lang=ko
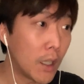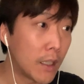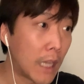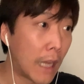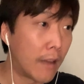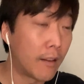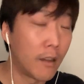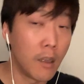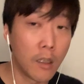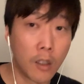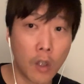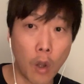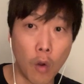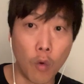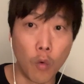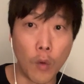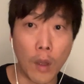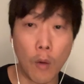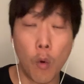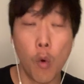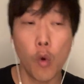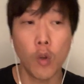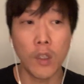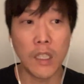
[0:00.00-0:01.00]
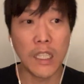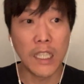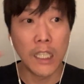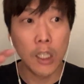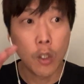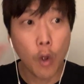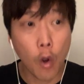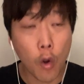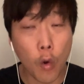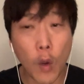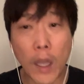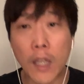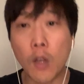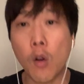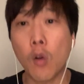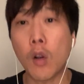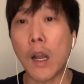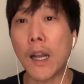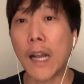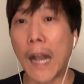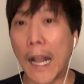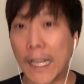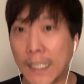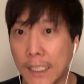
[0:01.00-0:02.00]
됐을 경우에 혹은 이것과
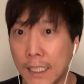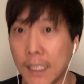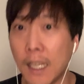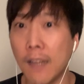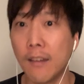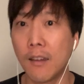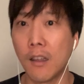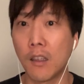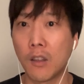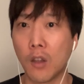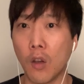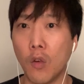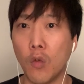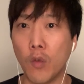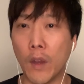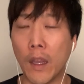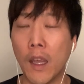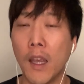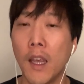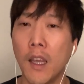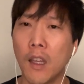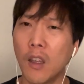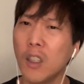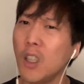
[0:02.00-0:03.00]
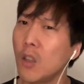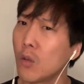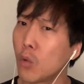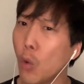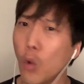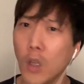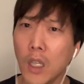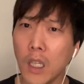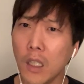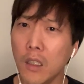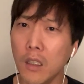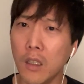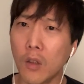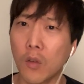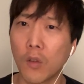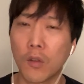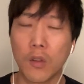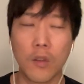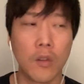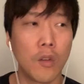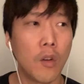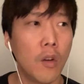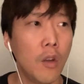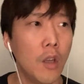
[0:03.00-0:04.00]
이것과 같이 됐을 경우에 근데
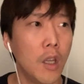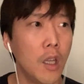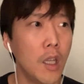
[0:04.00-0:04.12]
논리들이거든요.